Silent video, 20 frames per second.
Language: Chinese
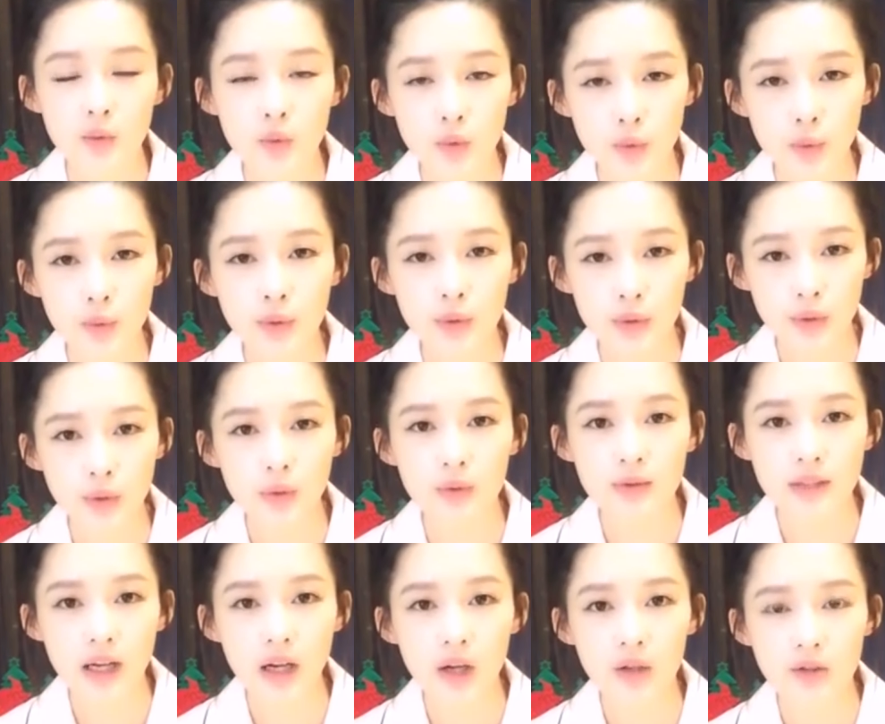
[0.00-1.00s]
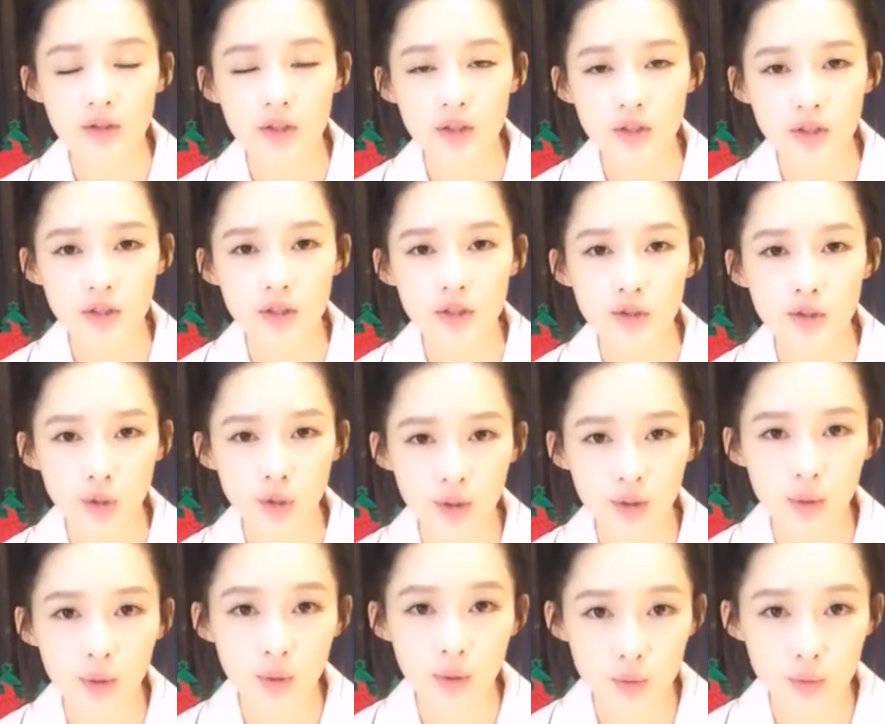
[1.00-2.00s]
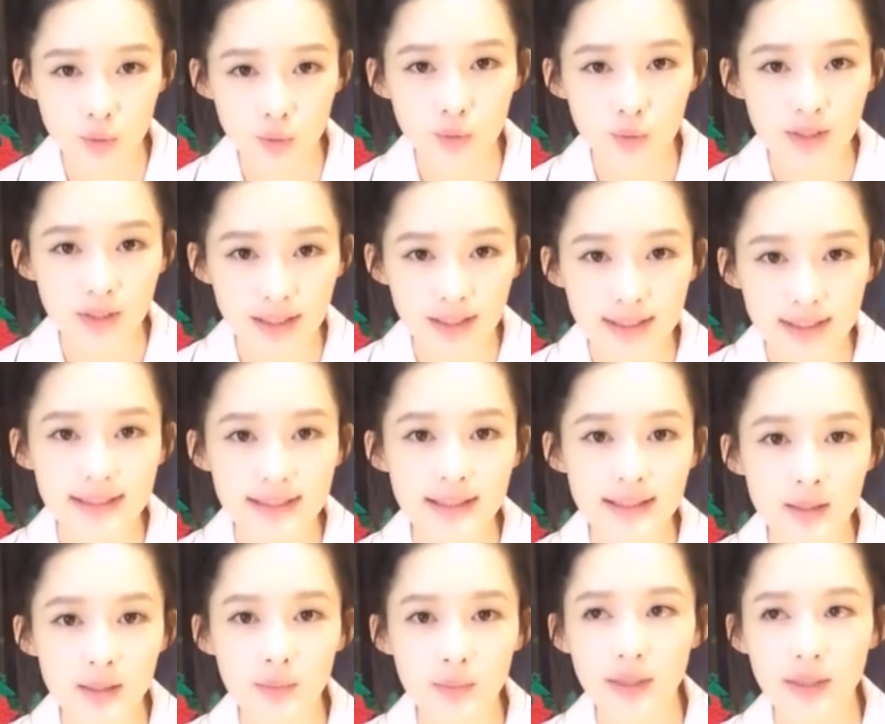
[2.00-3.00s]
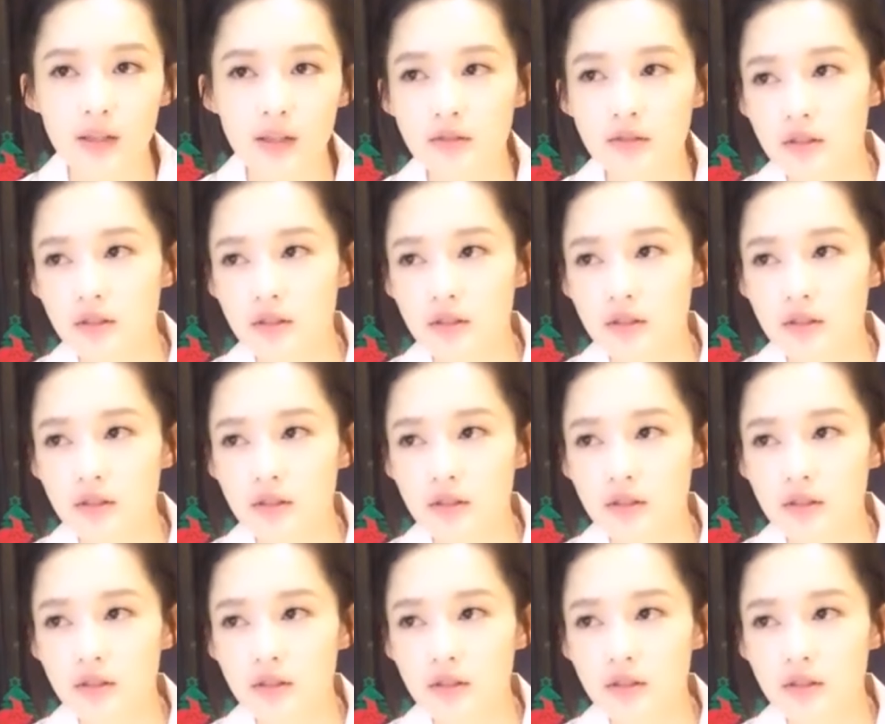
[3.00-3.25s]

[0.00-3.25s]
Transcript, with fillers: 呃，多运动，然后吃的时候也会注意一些，